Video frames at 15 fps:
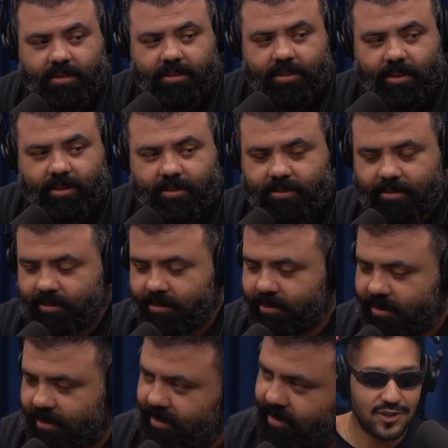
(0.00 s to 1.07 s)
Então... É, não,
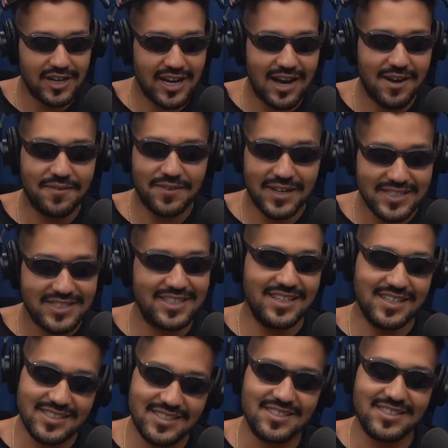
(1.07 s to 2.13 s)
vamos jogar, vai ser
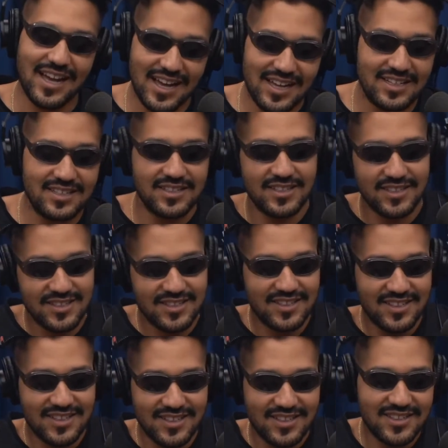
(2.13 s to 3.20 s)
style. Style,
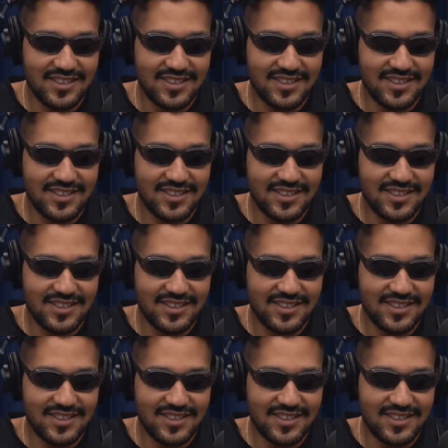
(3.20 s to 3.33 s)
então, Texas então,